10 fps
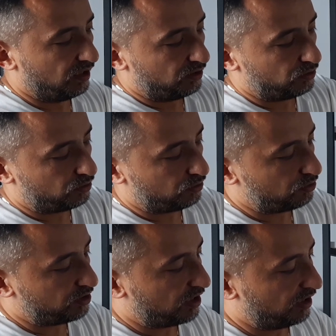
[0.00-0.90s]
Şunu şu
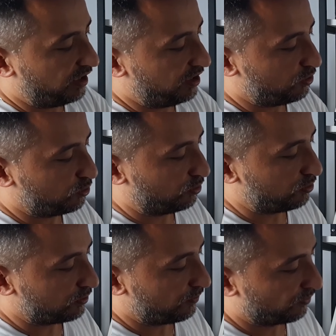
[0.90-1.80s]
şekilde
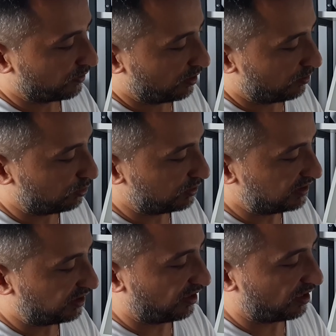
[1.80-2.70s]
eğiyorsunuz.
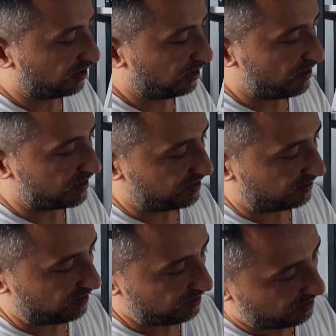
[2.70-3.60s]
Burada tırnakları var
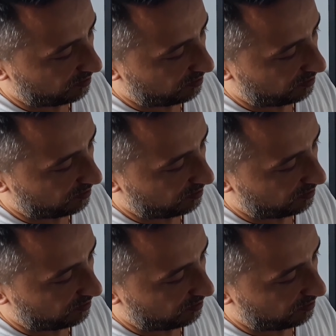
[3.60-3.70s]
zaten.